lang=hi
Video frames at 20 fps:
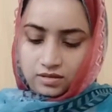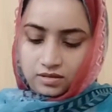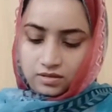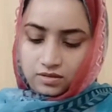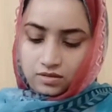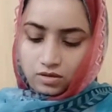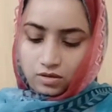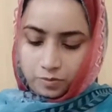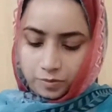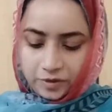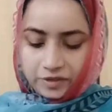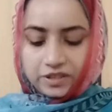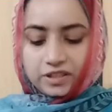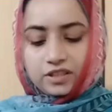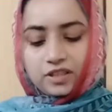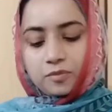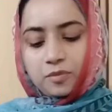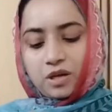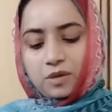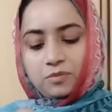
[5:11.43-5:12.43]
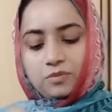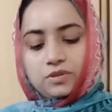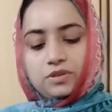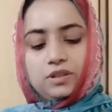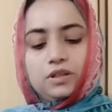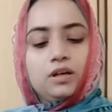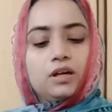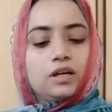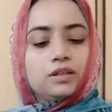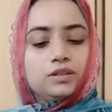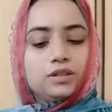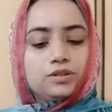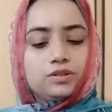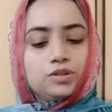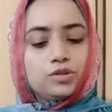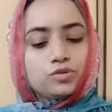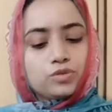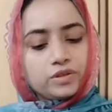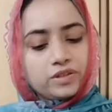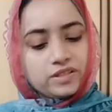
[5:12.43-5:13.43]
ओपन करके मैं आपको दिखा देती
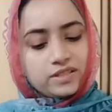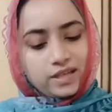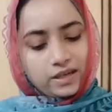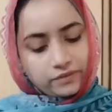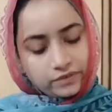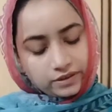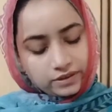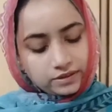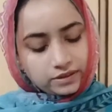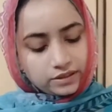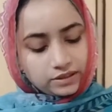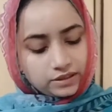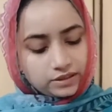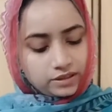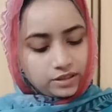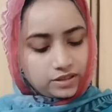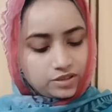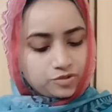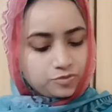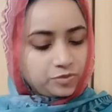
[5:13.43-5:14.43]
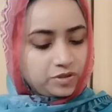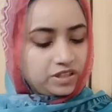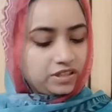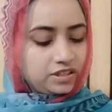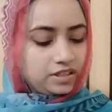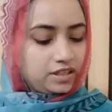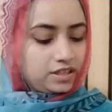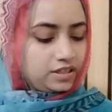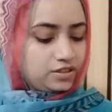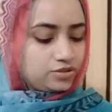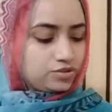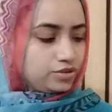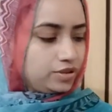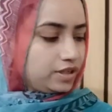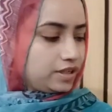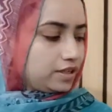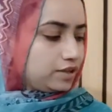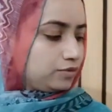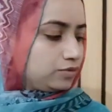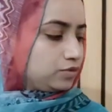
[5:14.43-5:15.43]
हूँ ट्वेंटी सेवन हंड्रेड की रेंज में ये जो
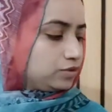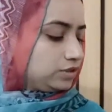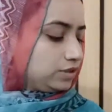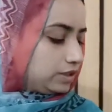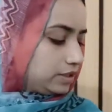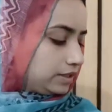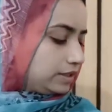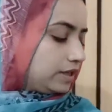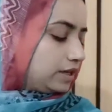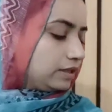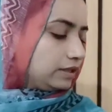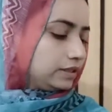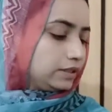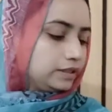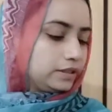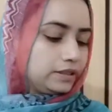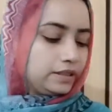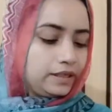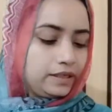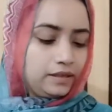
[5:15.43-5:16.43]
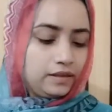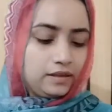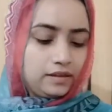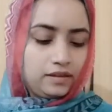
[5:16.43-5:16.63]
है वो थर्ड आर्टिकल है